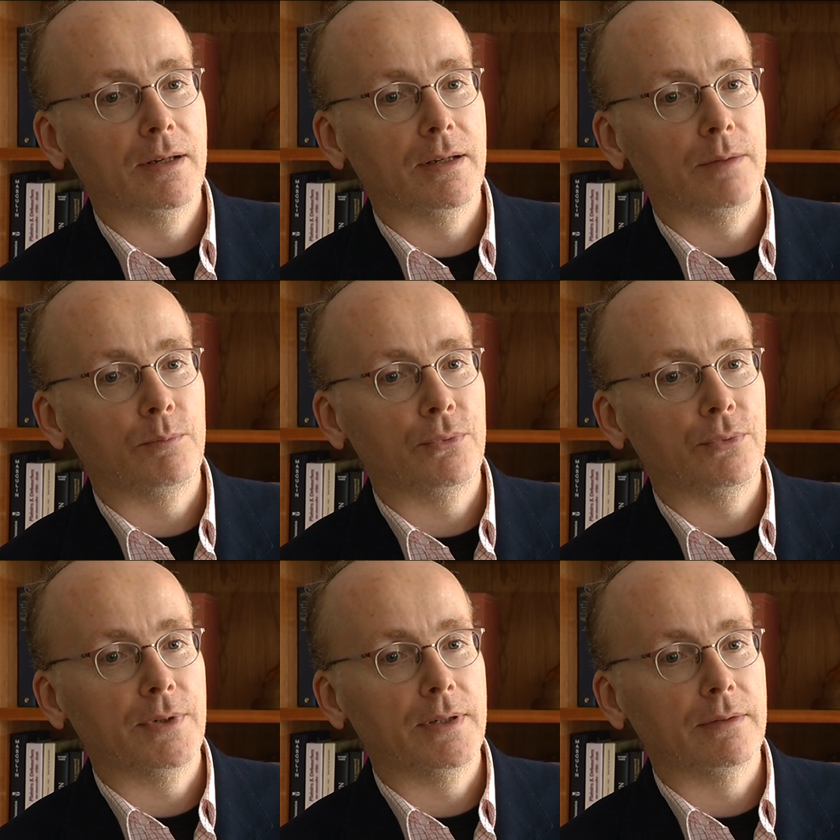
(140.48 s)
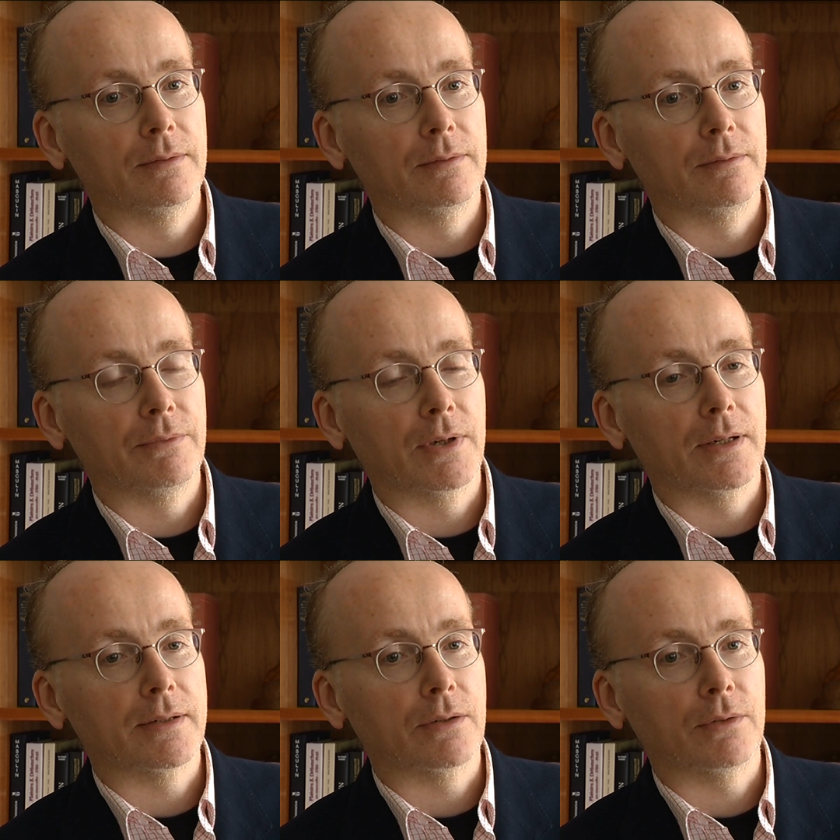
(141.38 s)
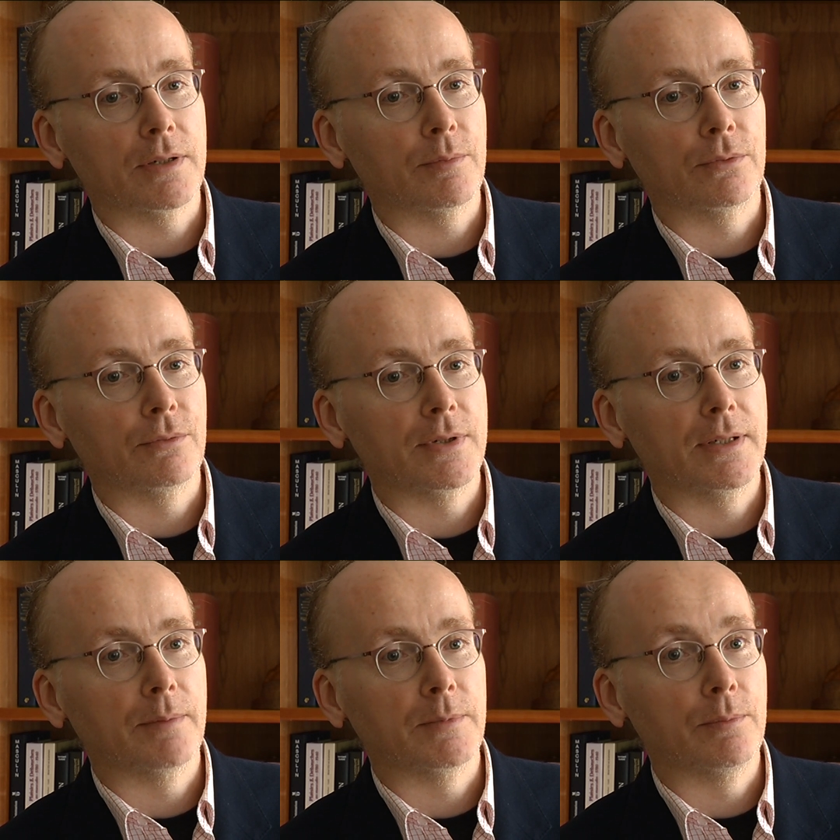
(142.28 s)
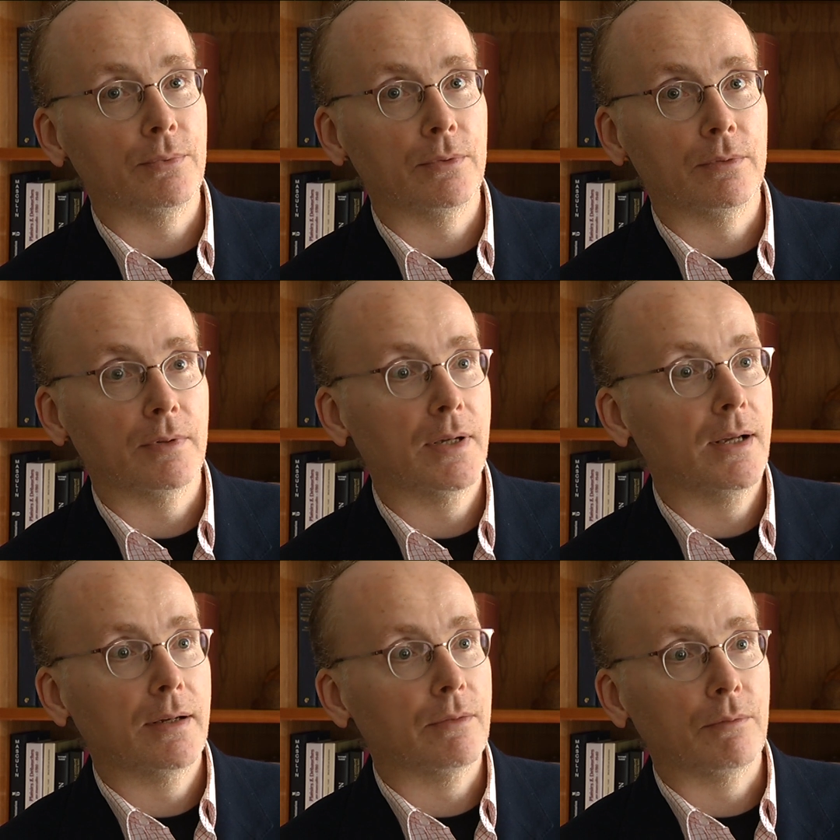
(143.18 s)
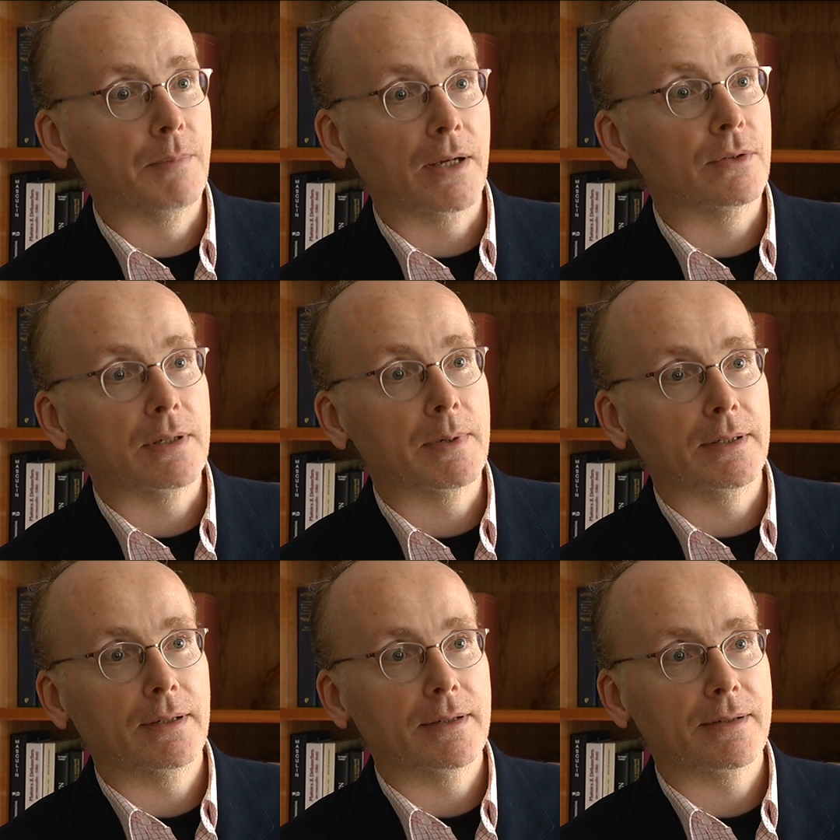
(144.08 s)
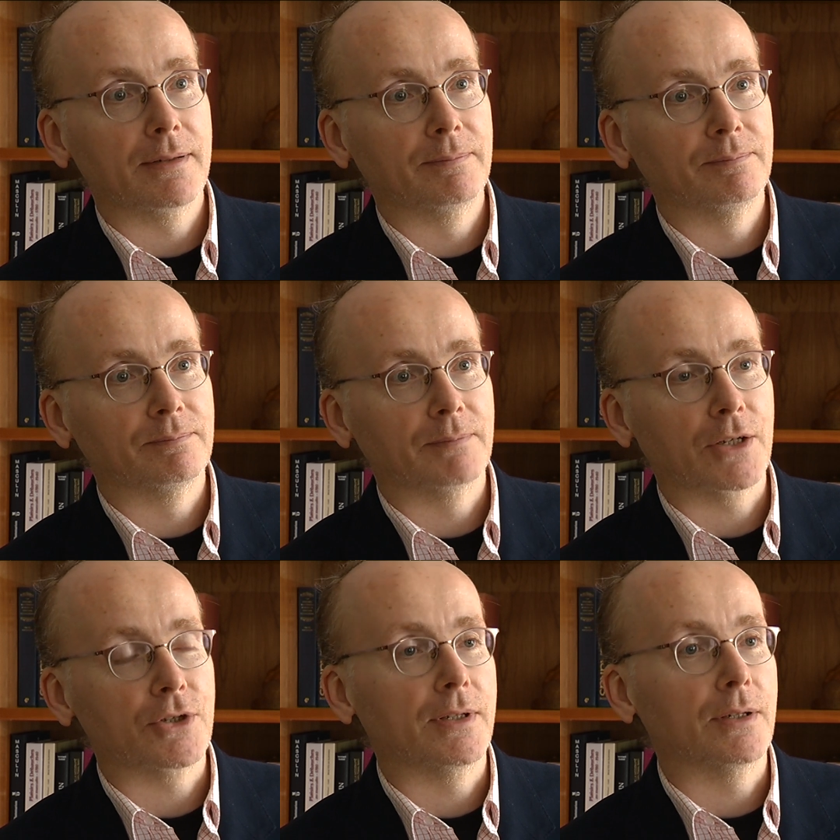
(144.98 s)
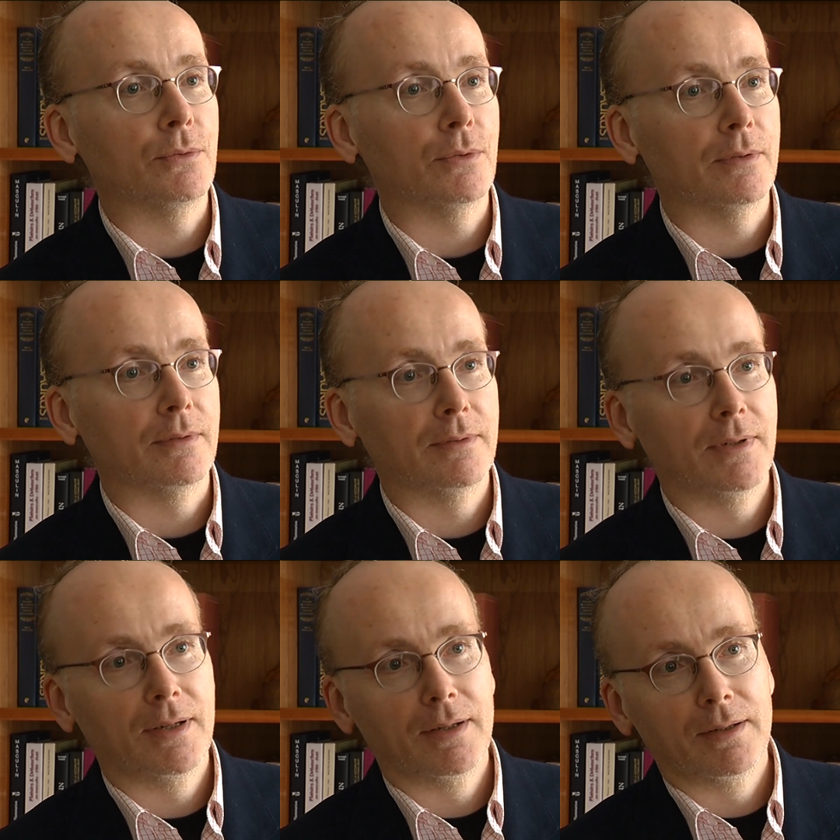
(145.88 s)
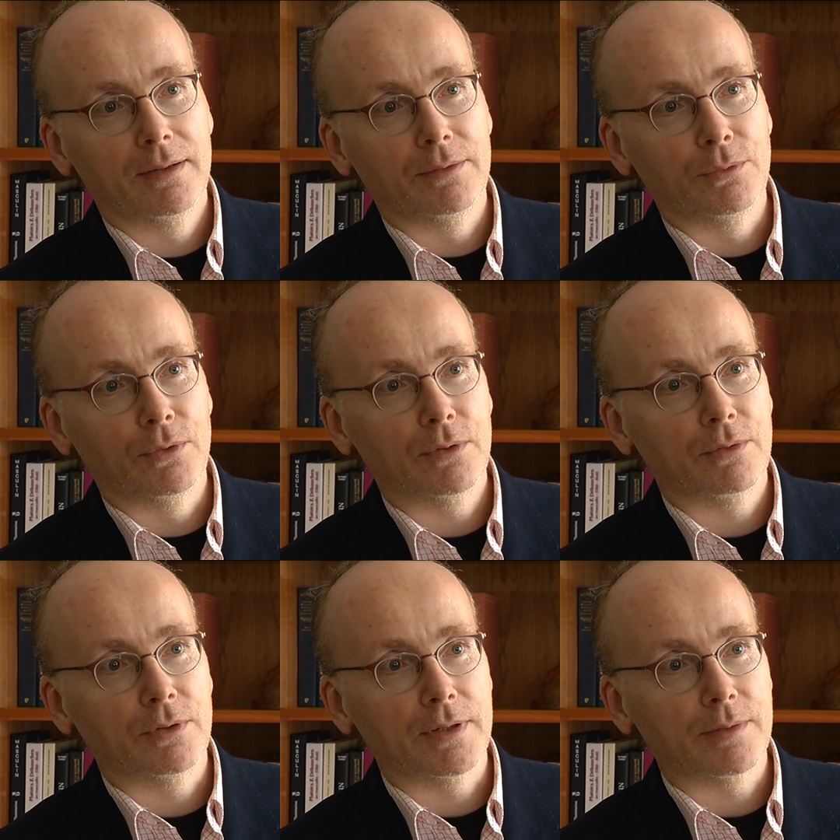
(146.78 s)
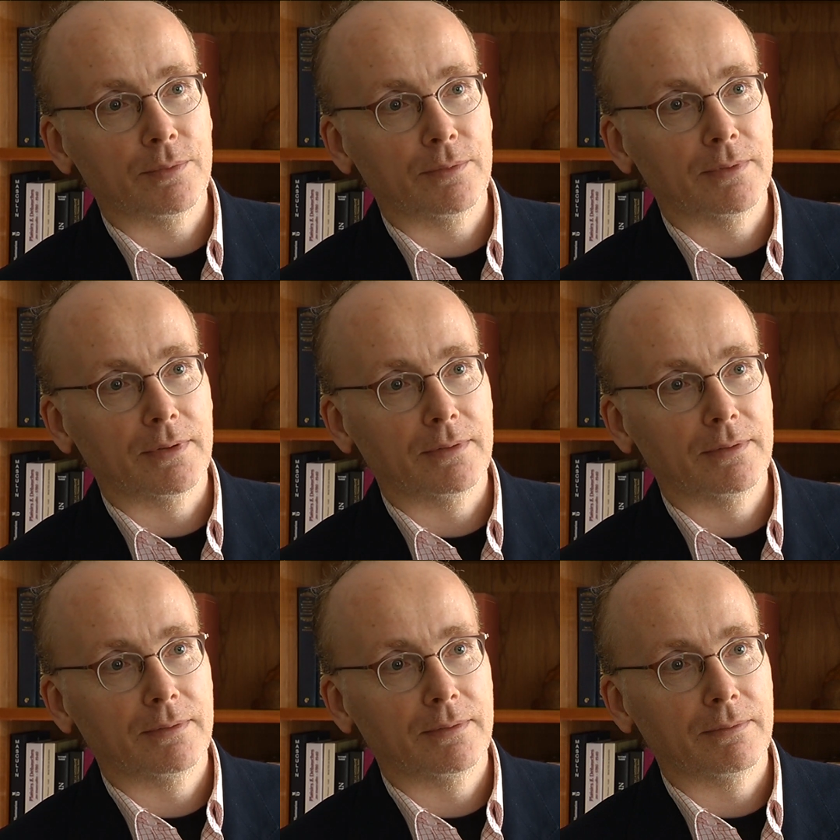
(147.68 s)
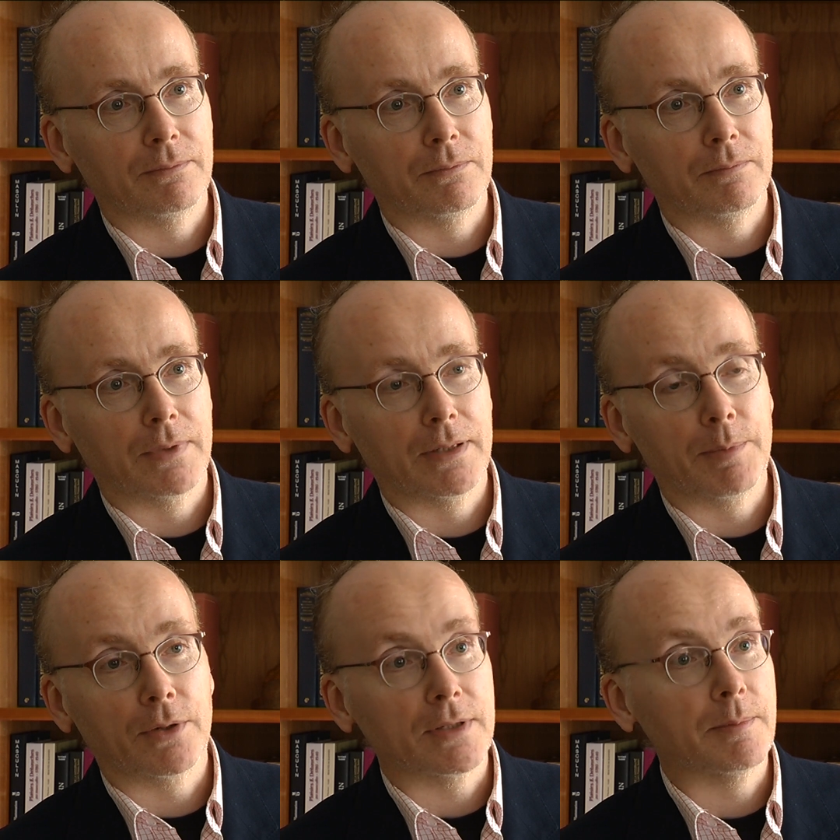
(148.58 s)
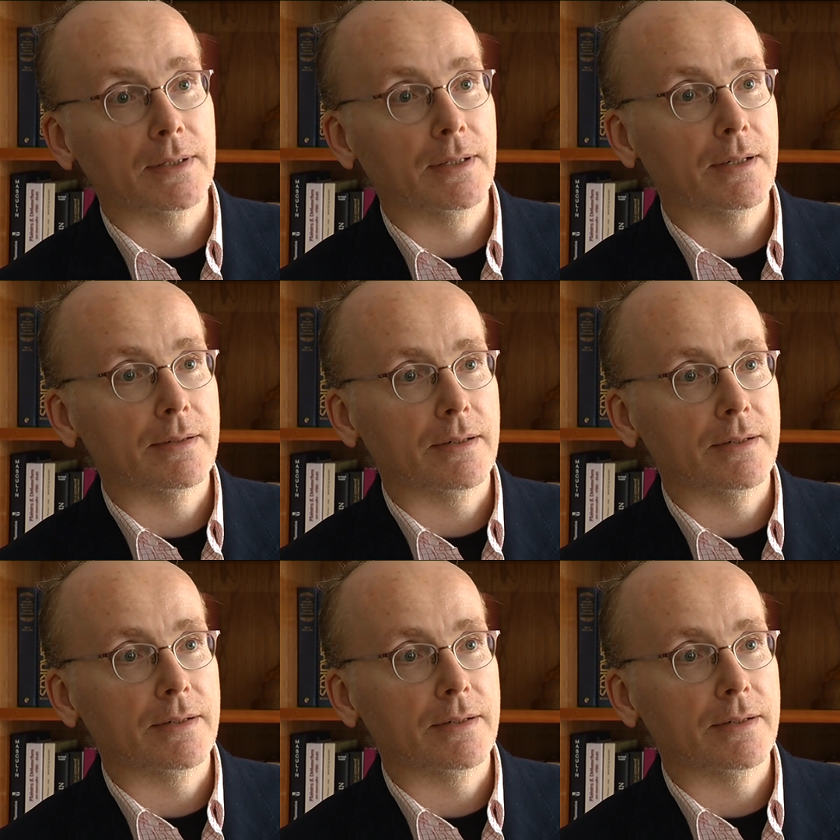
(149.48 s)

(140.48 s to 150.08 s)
et puis, il fallait que ça corresponde aussi un petit peu aux périodes qui m'intéressent. L'architecture euh, de langue correspond euh, à des périodes qui m'intéressent,